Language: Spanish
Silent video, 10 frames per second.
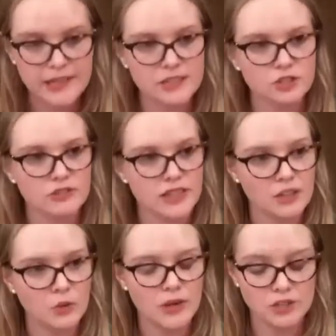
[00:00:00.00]
y sobre
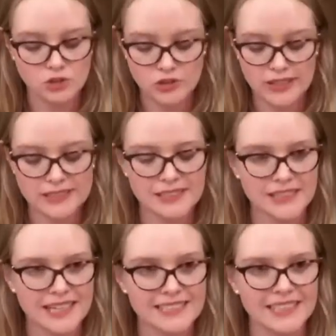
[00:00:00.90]
el cual son
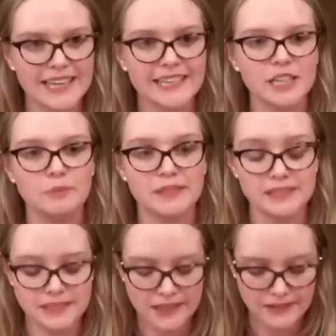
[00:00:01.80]
necesarias e
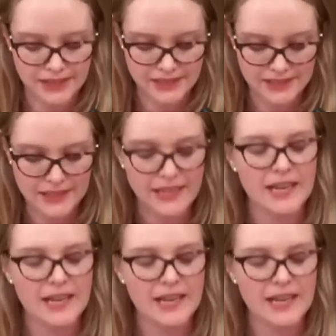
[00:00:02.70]
indispensables